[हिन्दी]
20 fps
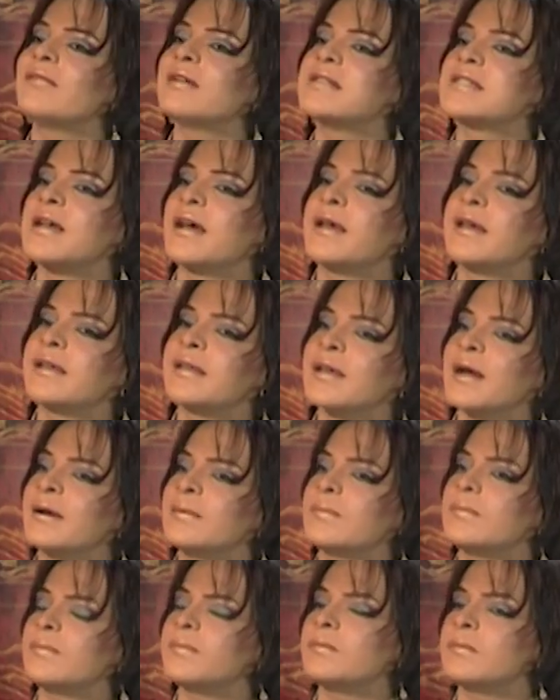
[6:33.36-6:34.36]
वजह है क्या
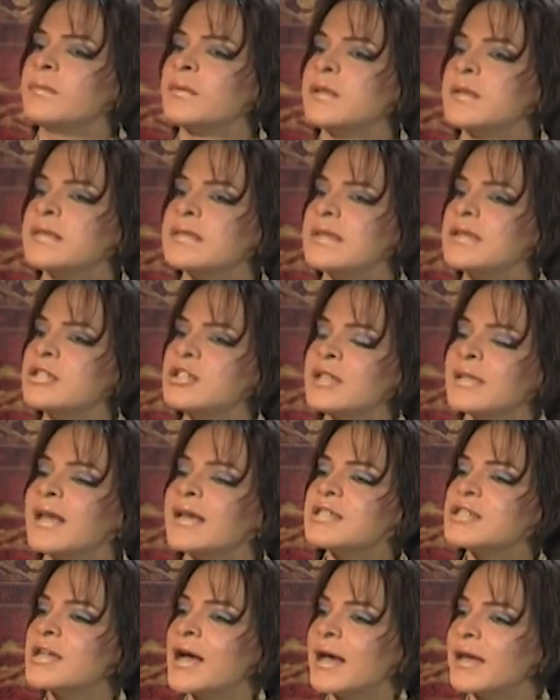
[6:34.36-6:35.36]
संजीदा
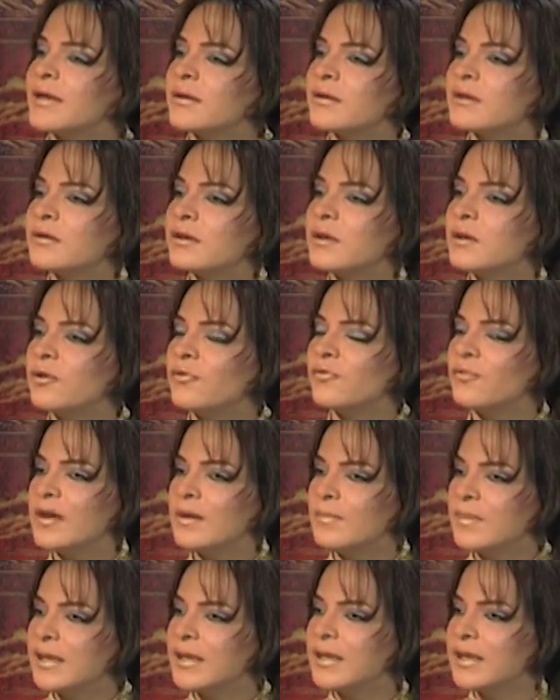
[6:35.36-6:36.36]
शायर
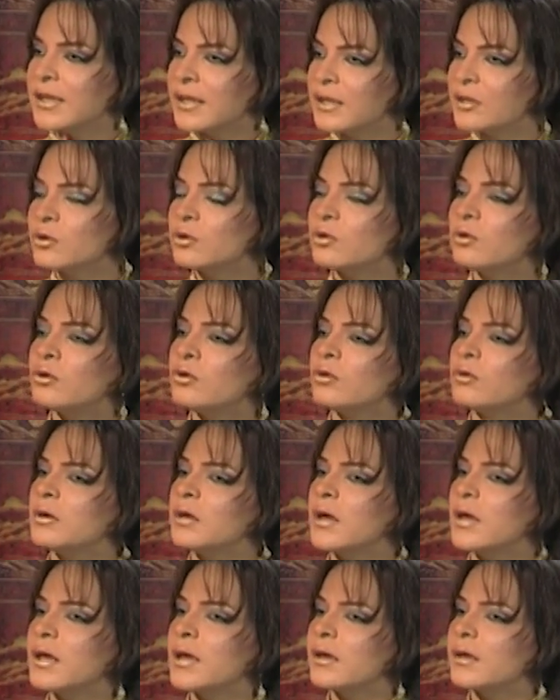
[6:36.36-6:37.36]
फिल्मी गीत को
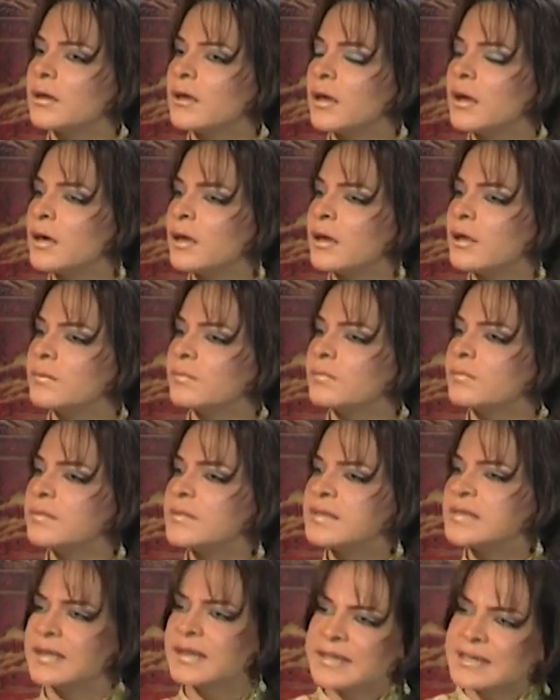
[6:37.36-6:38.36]

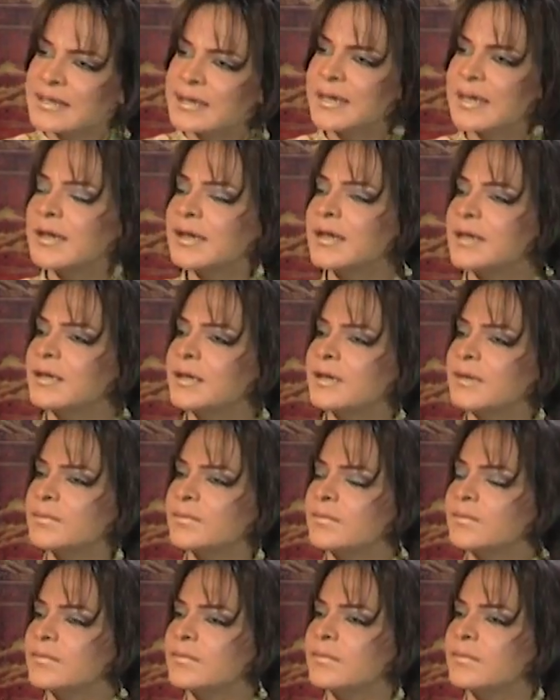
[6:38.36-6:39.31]
सीरियसली नहीं लेते नहीं